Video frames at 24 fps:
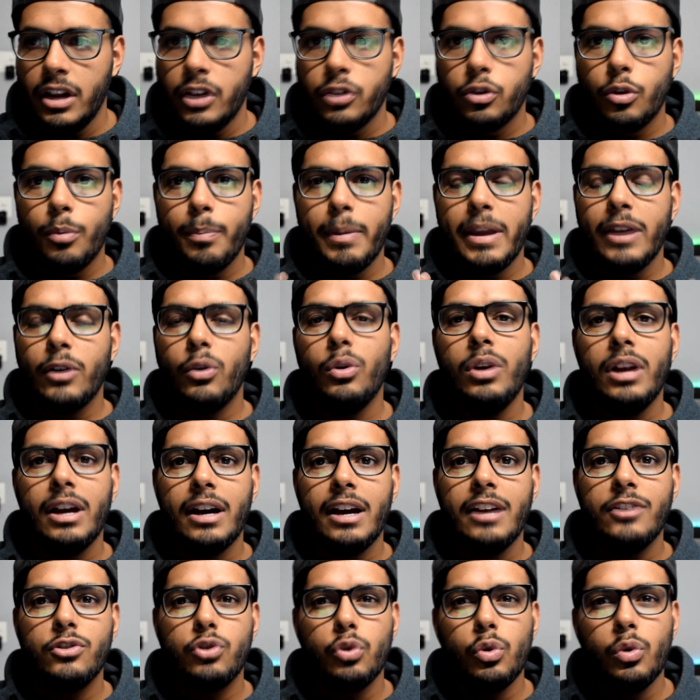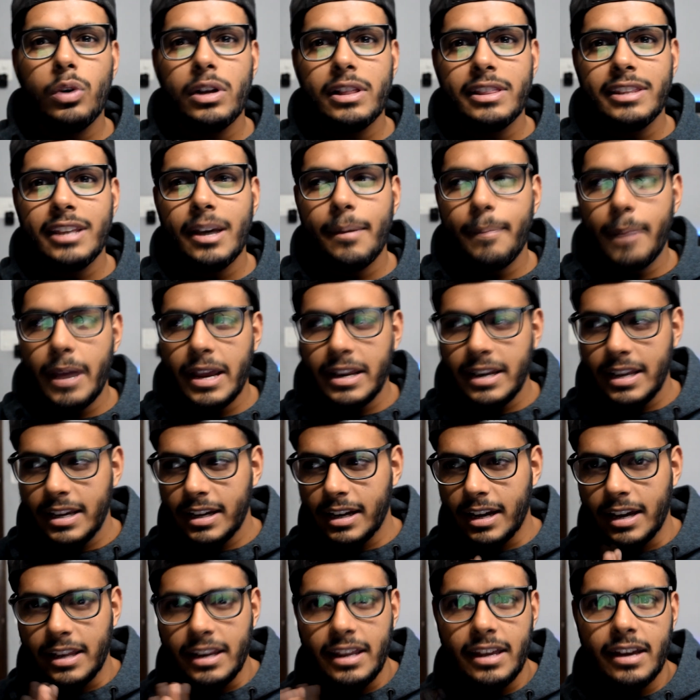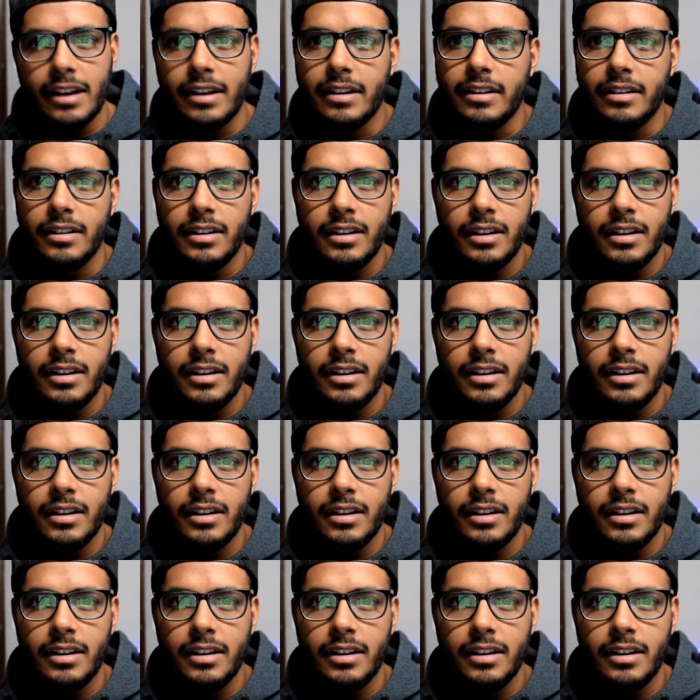तो मेरे को लगा जो गलतियाँ मैंने करी हैं